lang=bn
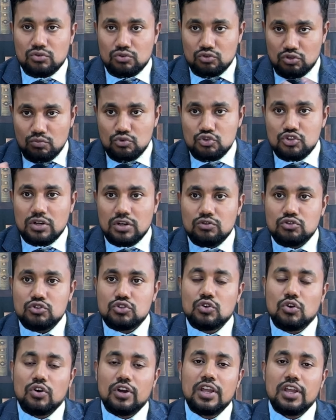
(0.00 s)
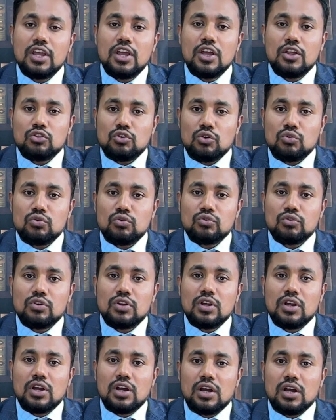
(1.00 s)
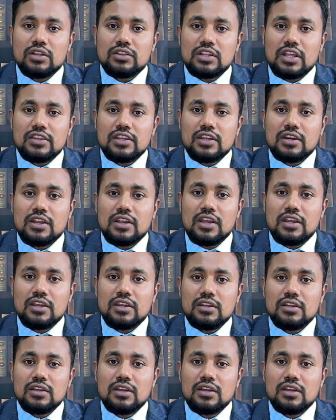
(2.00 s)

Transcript: সমস্যাগ্রস্ত হয় তখন তাদের এই